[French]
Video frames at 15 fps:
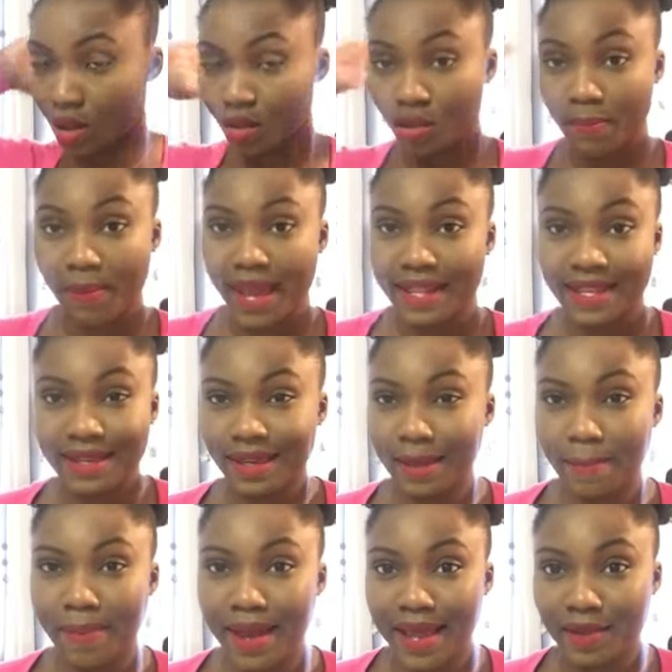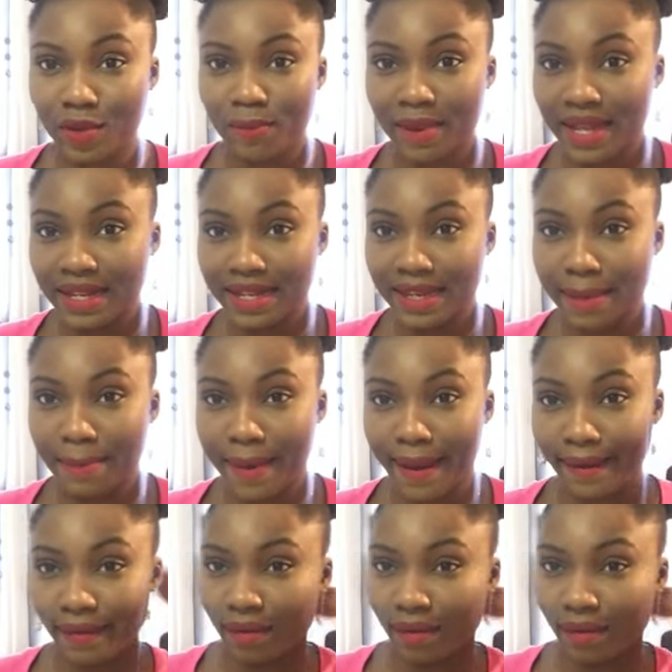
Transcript: ne paniquez pas, ne paniquez pas,